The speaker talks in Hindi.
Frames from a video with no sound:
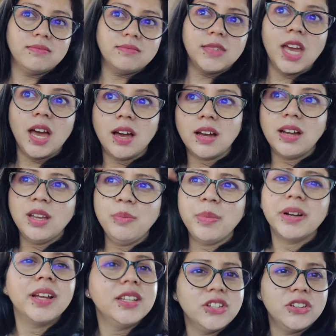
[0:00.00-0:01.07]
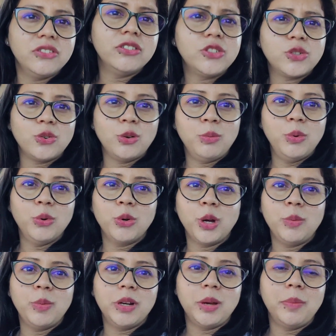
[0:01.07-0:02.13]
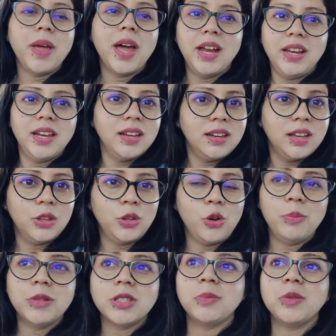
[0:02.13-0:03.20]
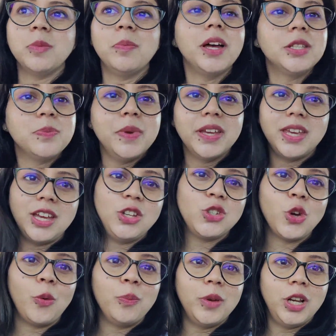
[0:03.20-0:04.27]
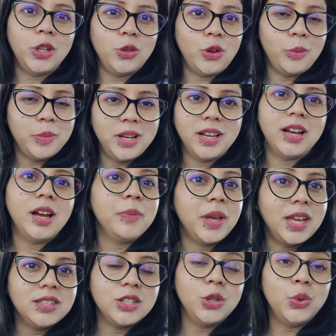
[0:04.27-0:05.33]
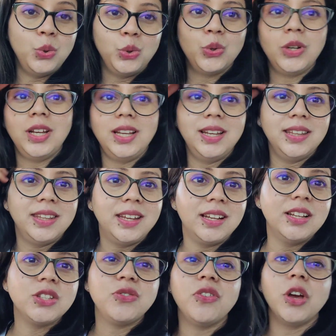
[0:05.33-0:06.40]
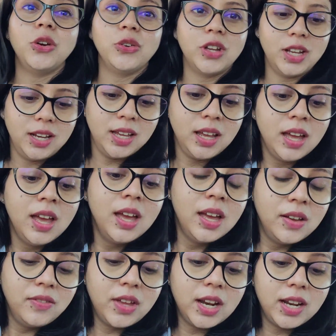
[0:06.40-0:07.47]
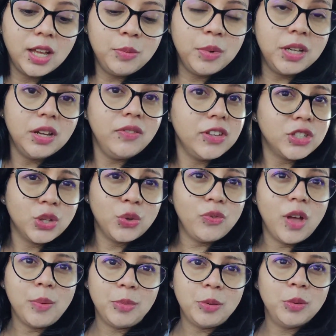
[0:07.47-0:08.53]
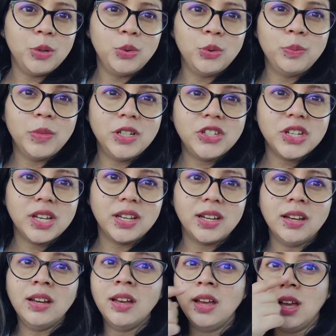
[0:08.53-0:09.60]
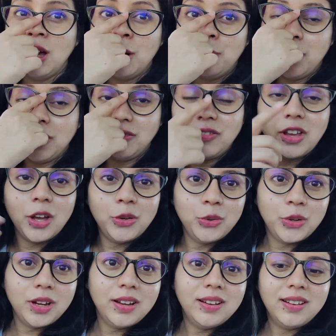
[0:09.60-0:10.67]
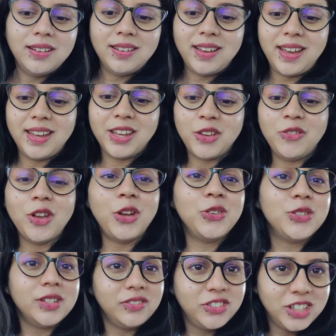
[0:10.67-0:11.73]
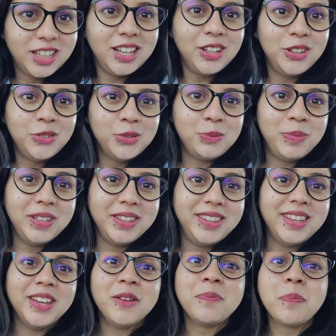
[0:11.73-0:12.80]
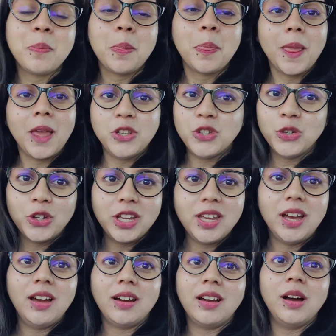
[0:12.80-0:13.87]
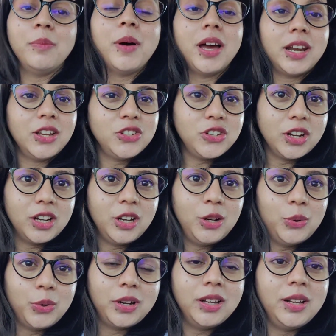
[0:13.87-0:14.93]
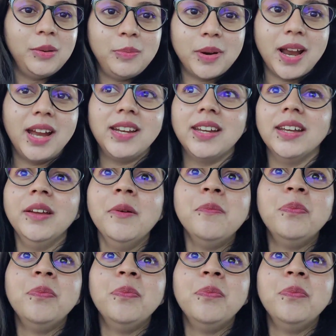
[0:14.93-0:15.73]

यहाँ कहीं बड़ा जनरल स्टोर भी होगा बट हमें आइडिया नहीं है तो हमें सबसे पास में एक यही शॉप मिली तो हमें लगा हम यहीं से दूध तो ले लेते हैं एटलीस्ट बिहारों के लिए बोलते हैं नहीं बेटा वैसे तो वहाँ पर भी दूध मिल जाएगा बट वीआरओ का है कि वीआरओ सिर्फ चितले दूध पीती है जो कि यहाँ का महाराष्ट्र का लोकल ब्रांड है